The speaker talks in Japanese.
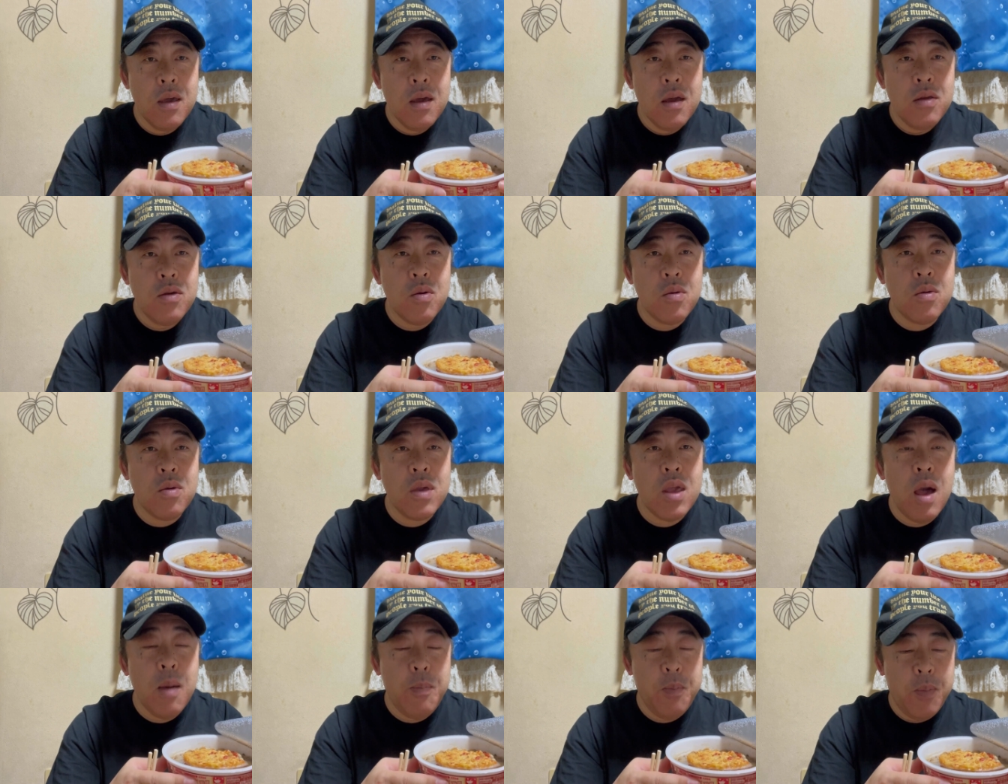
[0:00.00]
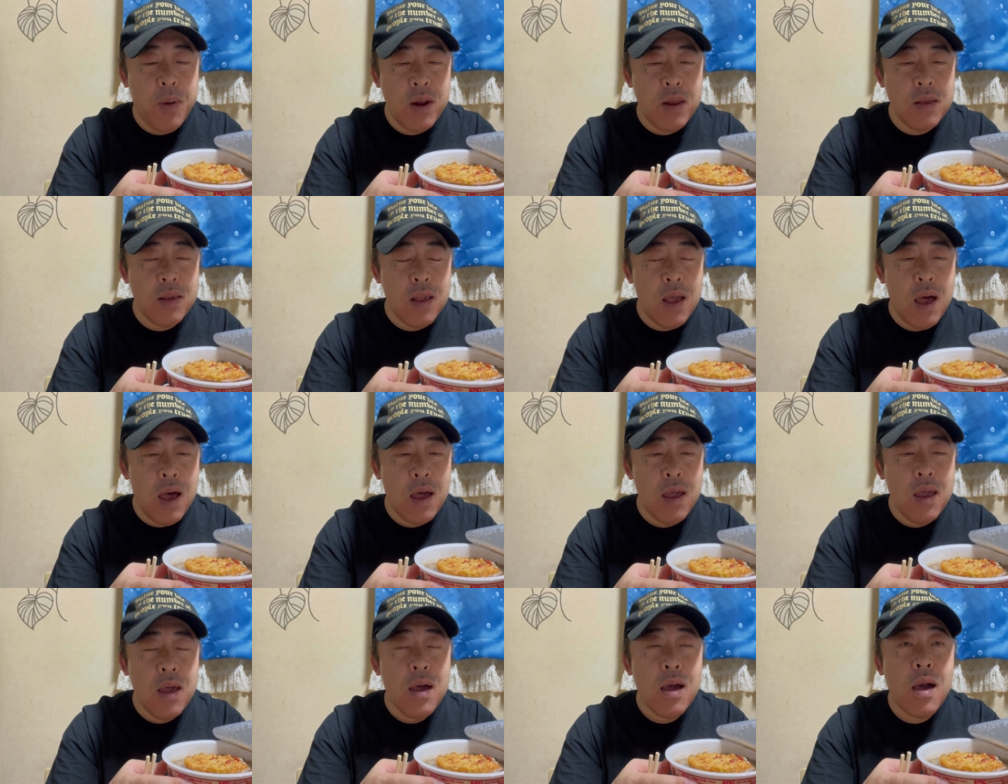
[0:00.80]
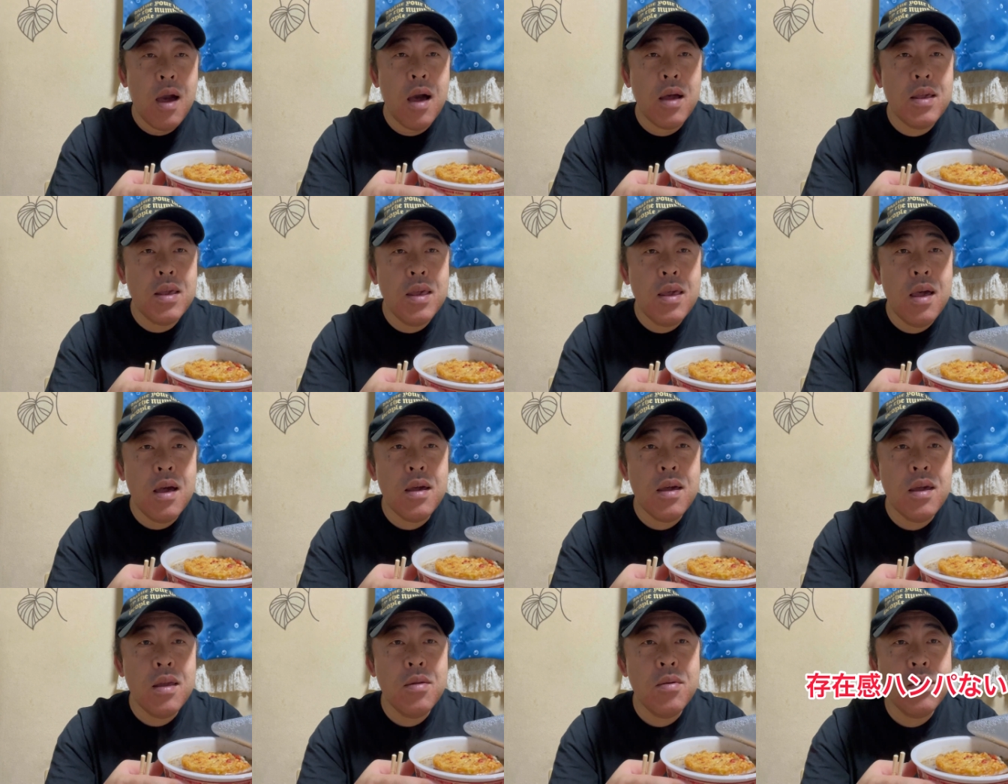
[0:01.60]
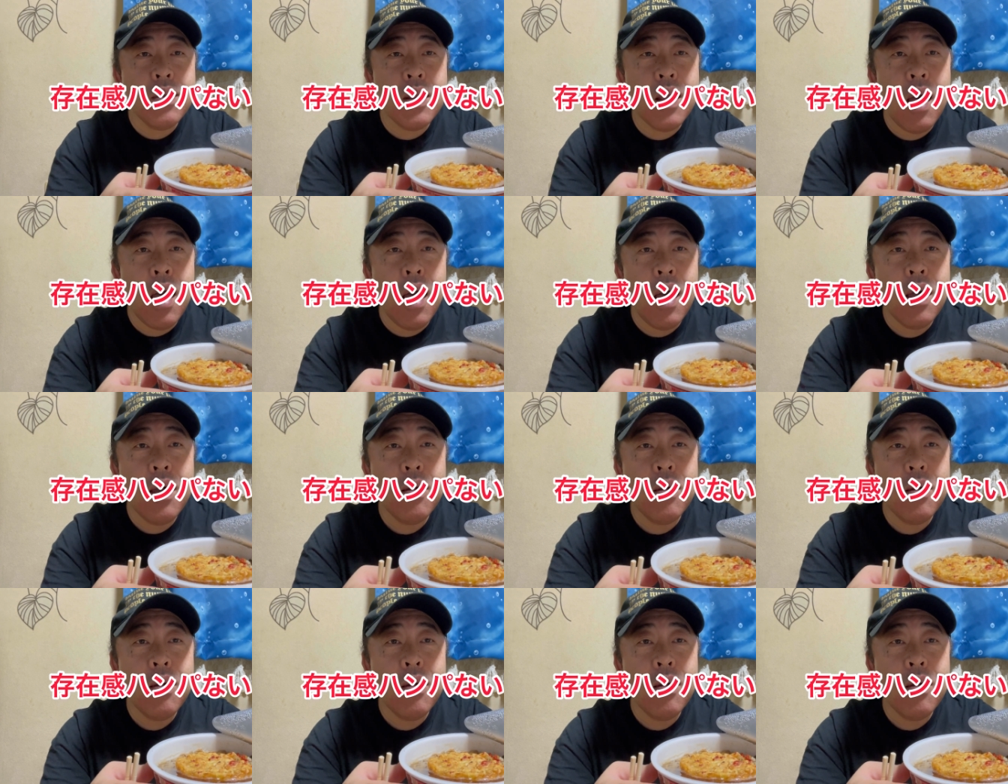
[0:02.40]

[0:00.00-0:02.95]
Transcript: ちょっとやっぱりさ、かき揚げのさ、